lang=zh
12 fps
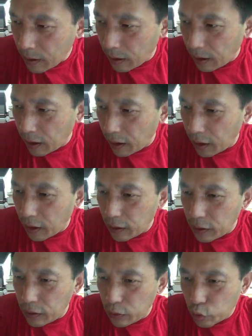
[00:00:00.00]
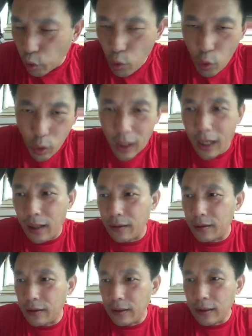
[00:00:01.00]
呃，中华，
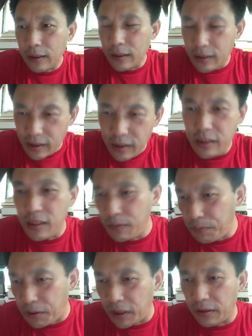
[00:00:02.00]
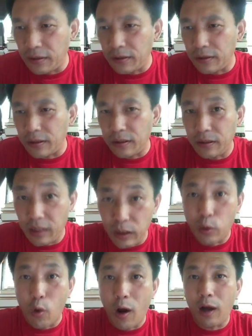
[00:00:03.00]
习近平
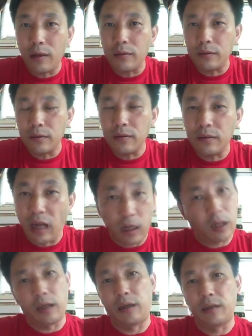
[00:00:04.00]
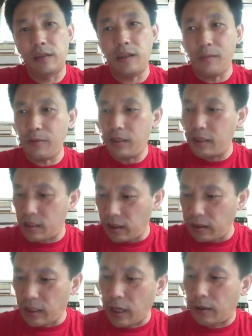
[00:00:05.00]
帝国，那可以，习近平一声
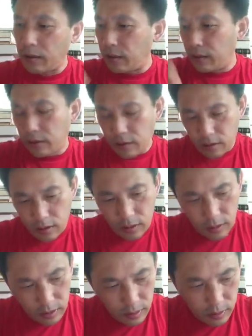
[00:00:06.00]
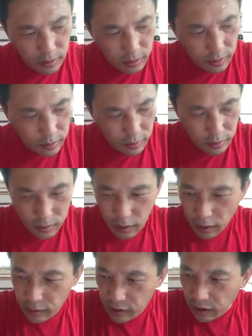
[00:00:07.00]
令下，嗯，
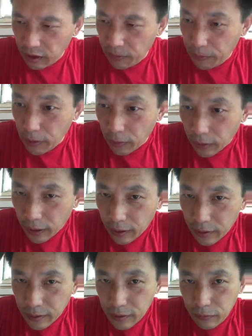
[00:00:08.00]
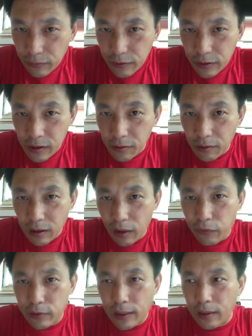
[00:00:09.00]
老子精力不够了，情况
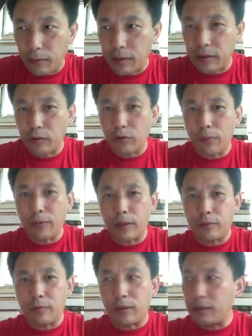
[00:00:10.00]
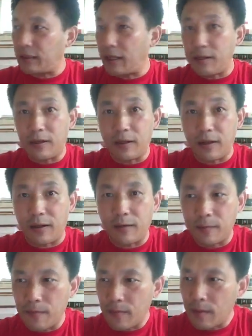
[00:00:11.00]
太复杂了，我请川普来做个见证人，